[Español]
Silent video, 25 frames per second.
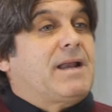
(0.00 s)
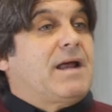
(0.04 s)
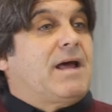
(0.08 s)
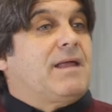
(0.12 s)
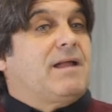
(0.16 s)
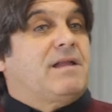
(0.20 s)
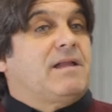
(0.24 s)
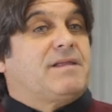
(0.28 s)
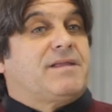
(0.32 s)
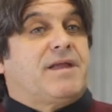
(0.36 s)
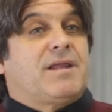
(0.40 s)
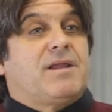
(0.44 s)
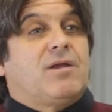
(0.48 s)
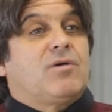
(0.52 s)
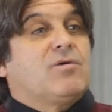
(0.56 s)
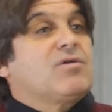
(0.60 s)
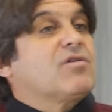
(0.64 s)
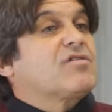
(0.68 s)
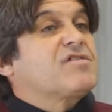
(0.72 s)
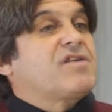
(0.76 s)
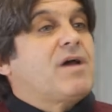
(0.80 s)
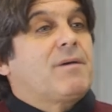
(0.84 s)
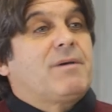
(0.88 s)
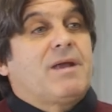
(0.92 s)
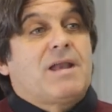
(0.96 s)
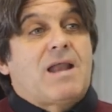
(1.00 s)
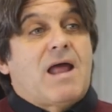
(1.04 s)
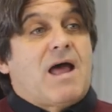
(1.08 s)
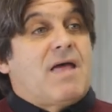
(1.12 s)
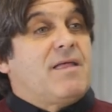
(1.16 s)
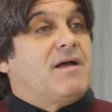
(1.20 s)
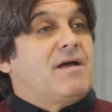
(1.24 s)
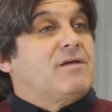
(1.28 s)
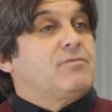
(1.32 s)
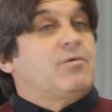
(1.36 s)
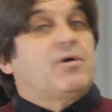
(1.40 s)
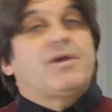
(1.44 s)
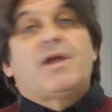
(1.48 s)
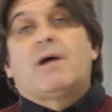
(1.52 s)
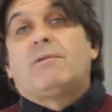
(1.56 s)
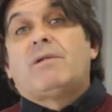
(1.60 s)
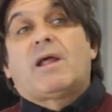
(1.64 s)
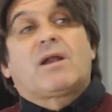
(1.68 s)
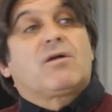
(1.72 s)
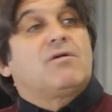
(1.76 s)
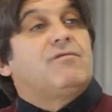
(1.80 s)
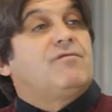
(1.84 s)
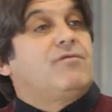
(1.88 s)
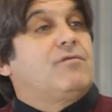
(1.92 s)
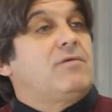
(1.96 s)
nada, el técnico no sabe nada, voy a
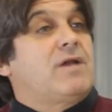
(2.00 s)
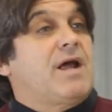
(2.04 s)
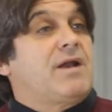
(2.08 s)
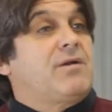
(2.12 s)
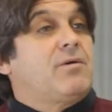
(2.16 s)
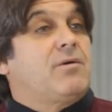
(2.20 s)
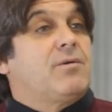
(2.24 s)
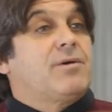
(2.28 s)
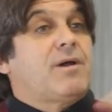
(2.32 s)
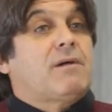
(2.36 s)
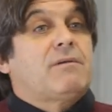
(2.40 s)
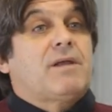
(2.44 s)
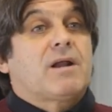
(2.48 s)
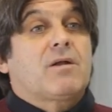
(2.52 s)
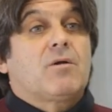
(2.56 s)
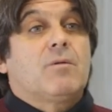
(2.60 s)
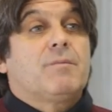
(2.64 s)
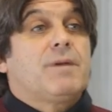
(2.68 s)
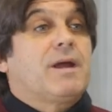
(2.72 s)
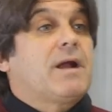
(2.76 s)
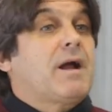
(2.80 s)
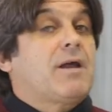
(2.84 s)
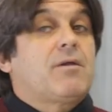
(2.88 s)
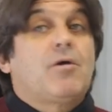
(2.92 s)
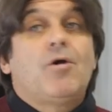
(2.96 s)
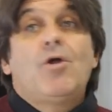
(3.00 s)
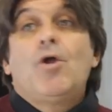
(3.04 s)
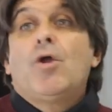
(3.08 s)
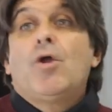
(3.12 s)
hablar con fulano, voy a hablar con mengano,